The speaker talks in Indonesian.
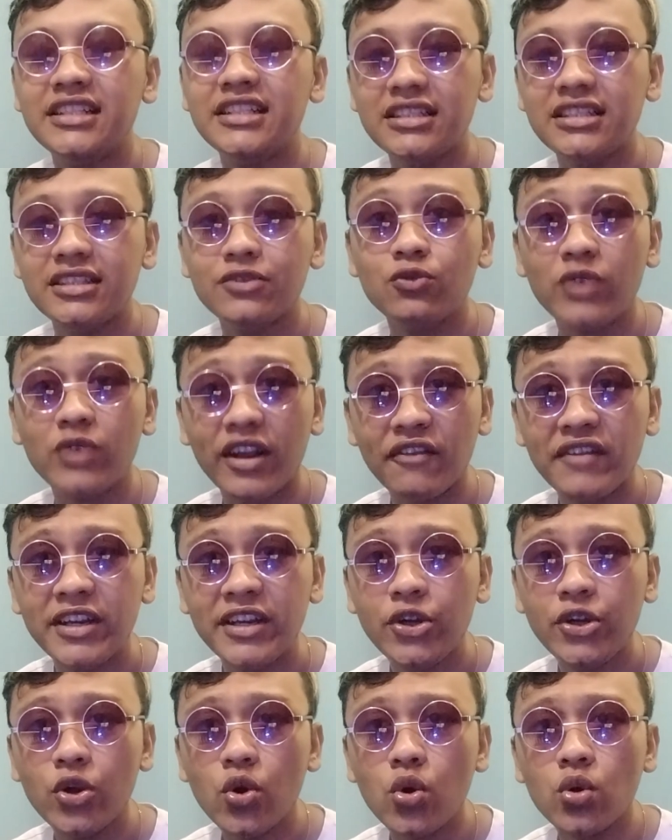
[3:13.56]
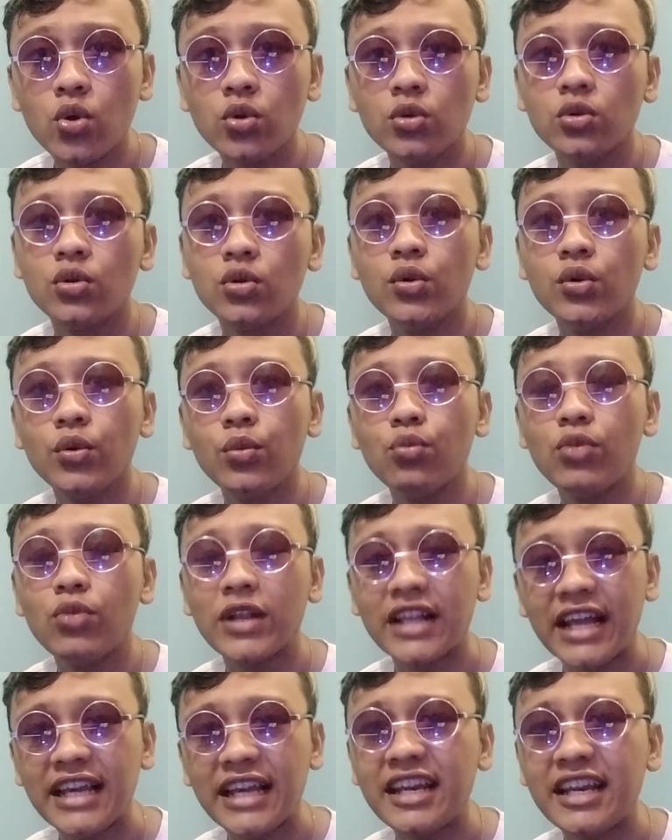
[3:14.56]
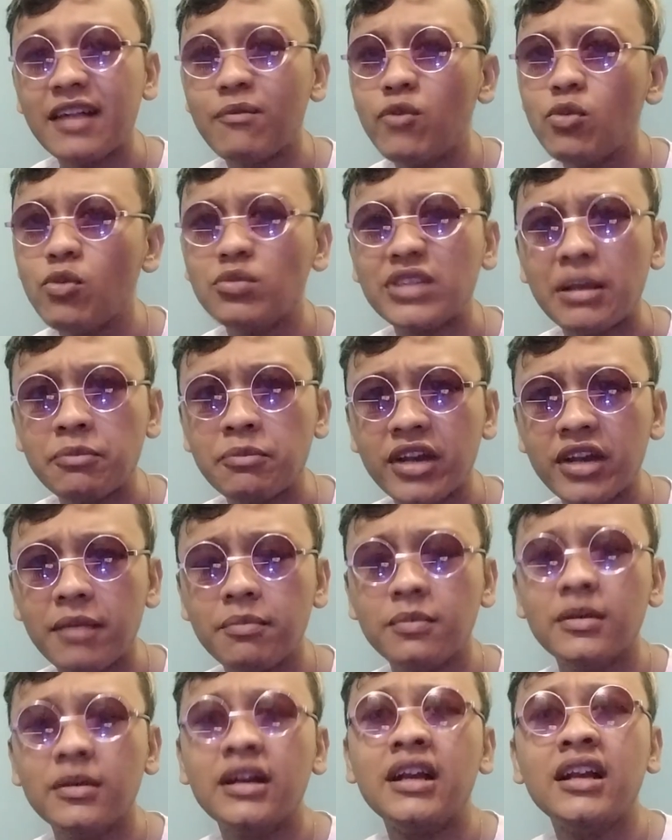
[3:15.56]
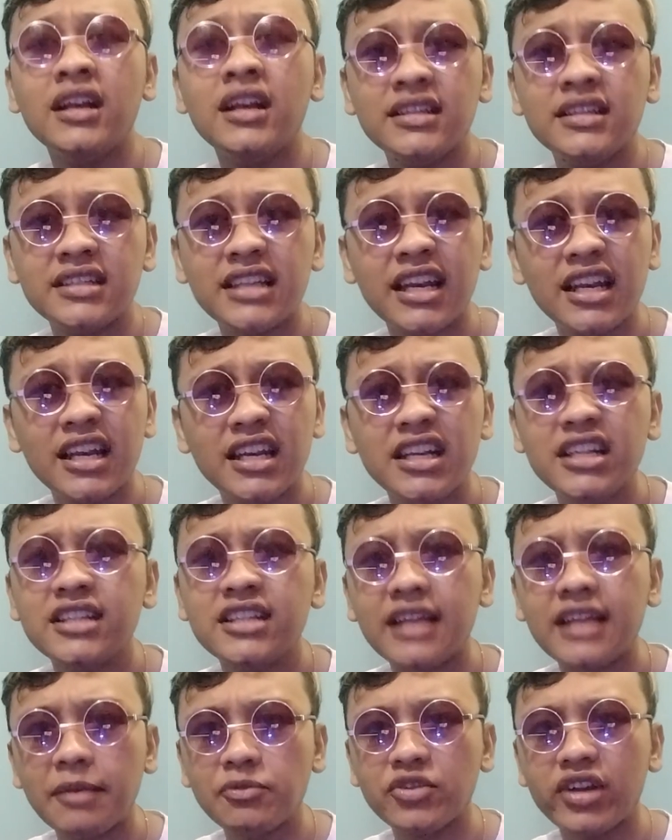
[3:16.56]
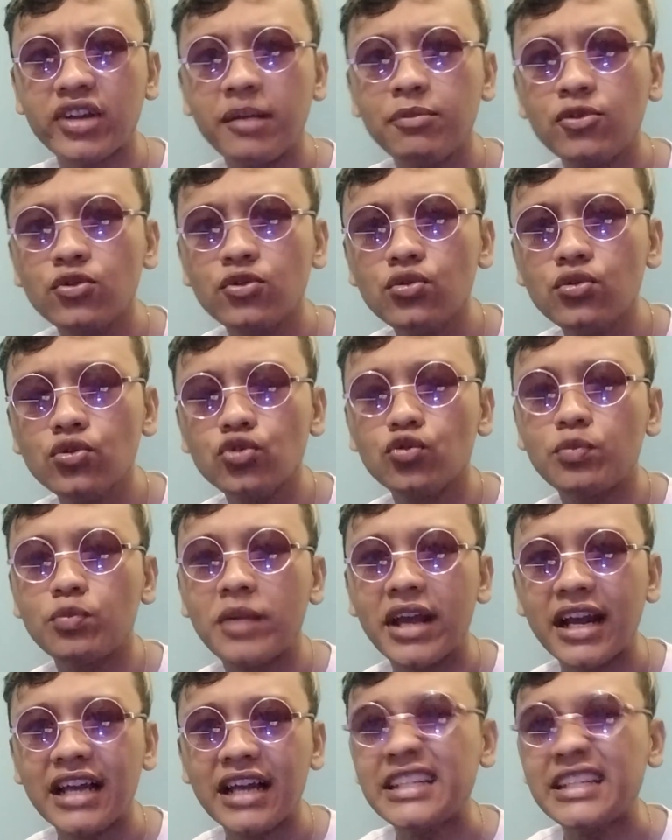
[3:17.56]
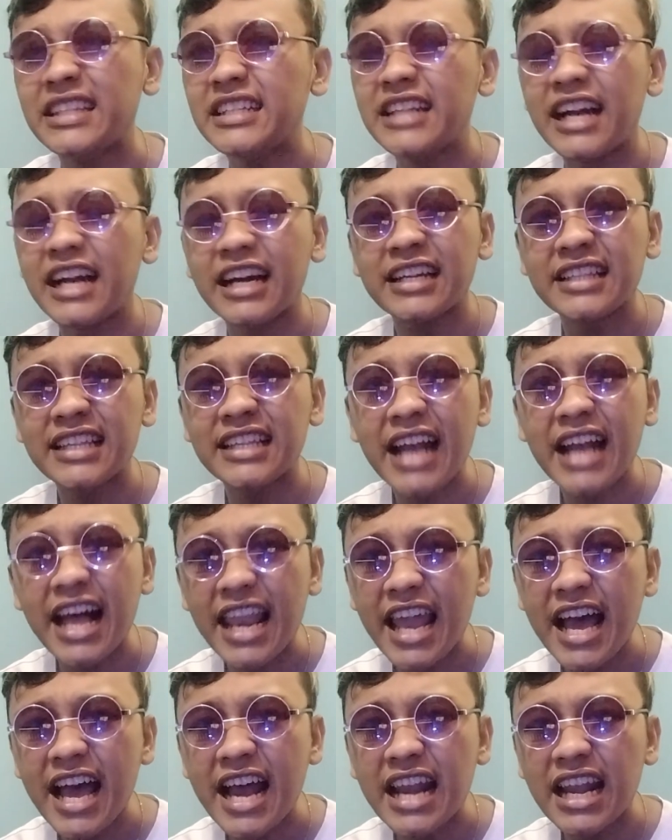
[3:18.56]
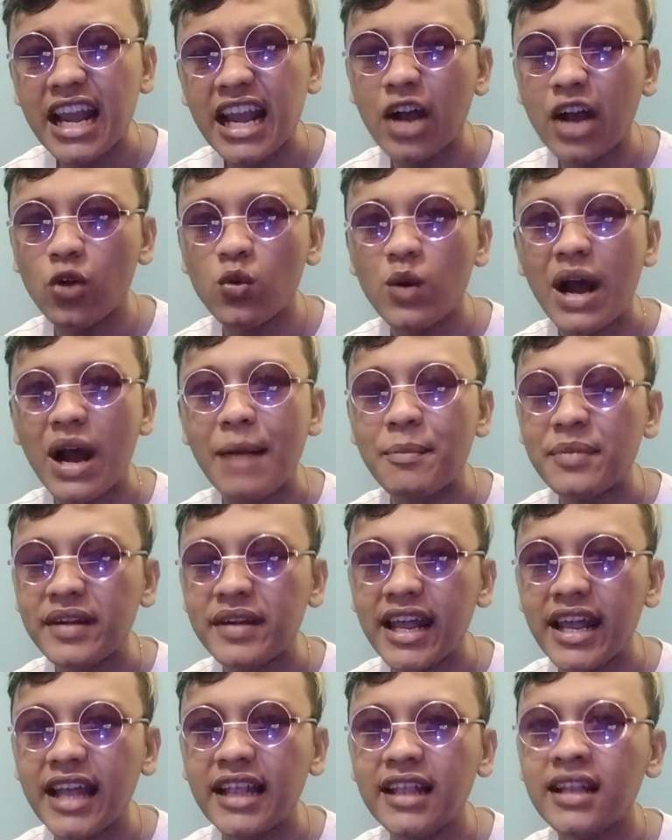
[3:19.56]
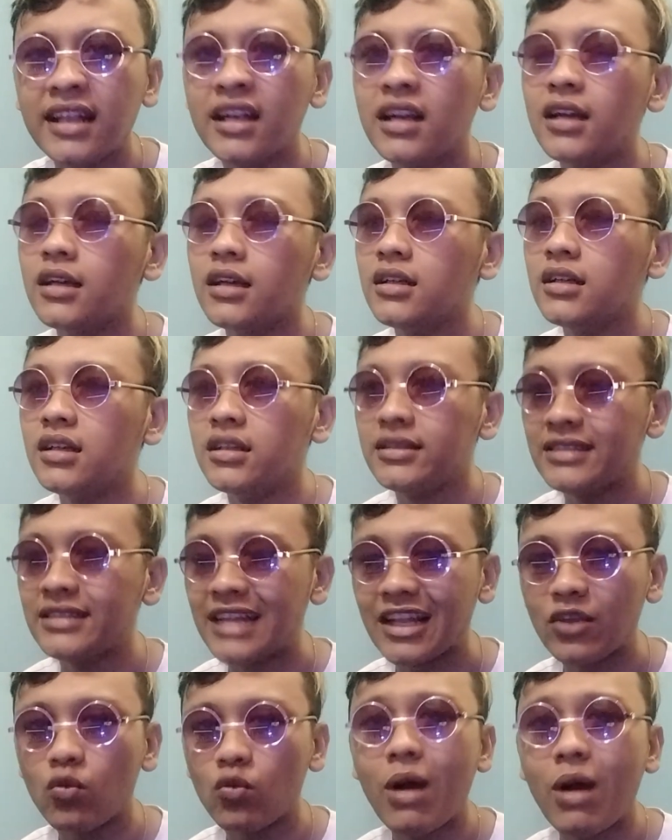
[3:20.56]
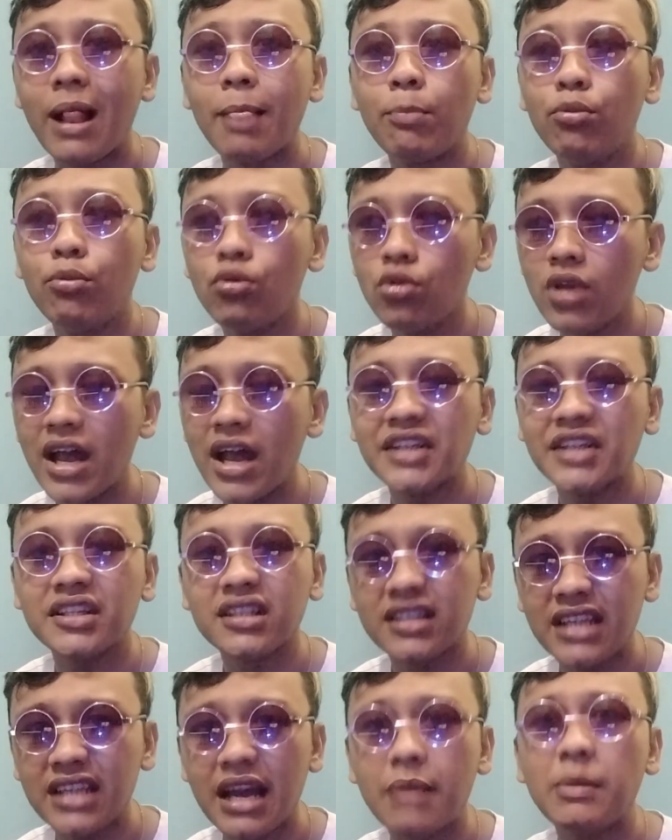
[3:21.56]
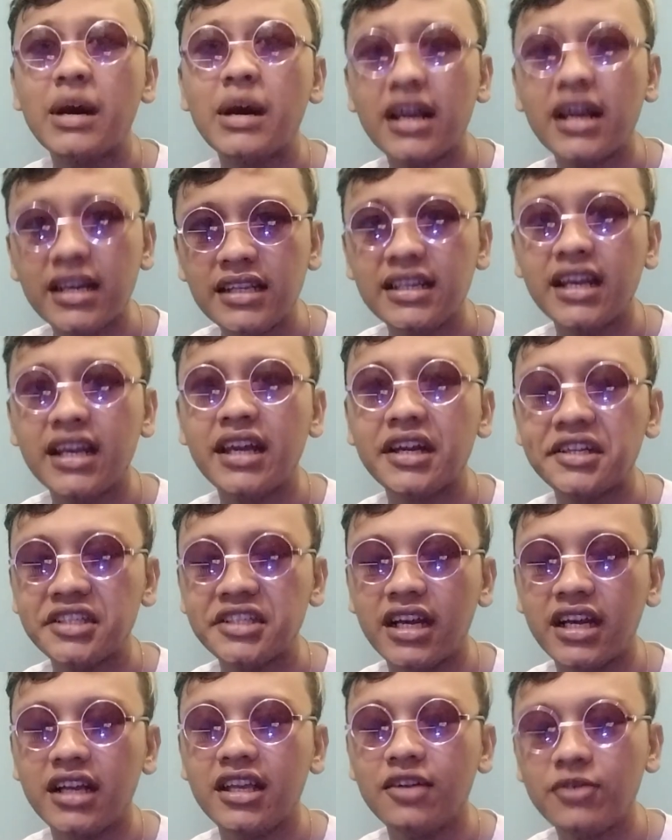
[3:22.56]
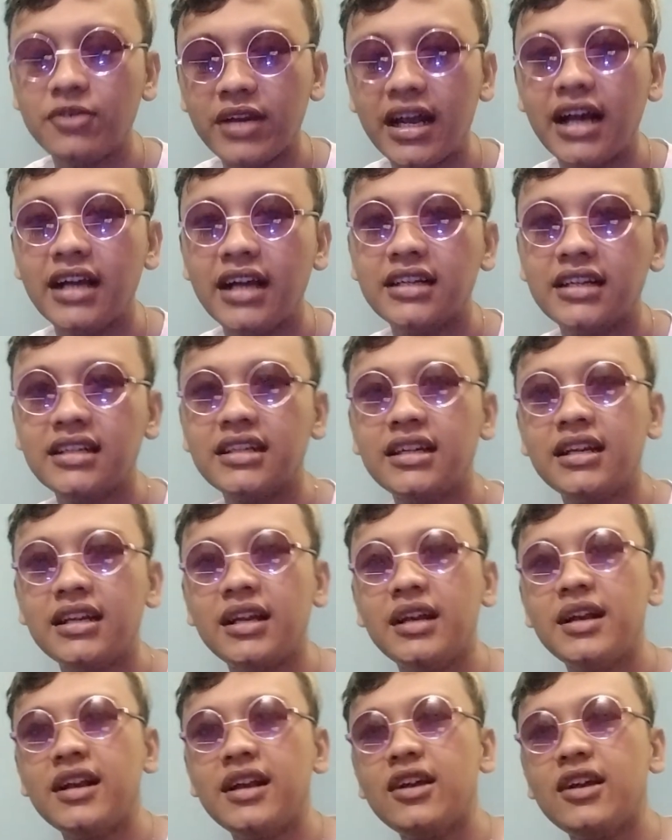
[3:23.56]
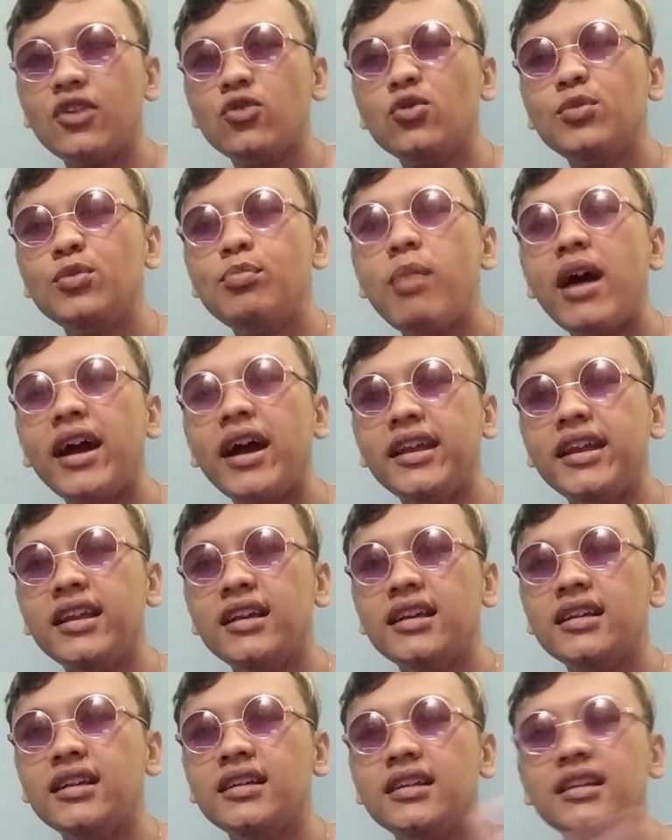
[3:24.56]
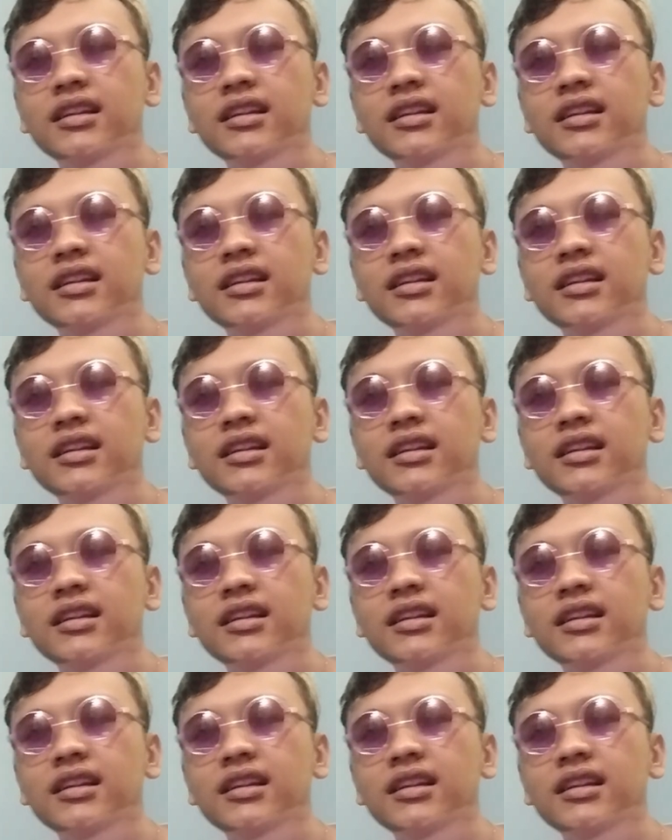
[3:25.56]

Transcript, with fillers: see you next video. Buat kalian yang belum subscribe, channel ini subscribe dulu supaya kalian tidak ketinggalan aku update jadwal bola setiap harinya ya guys ya. Ya udah. Goodbye.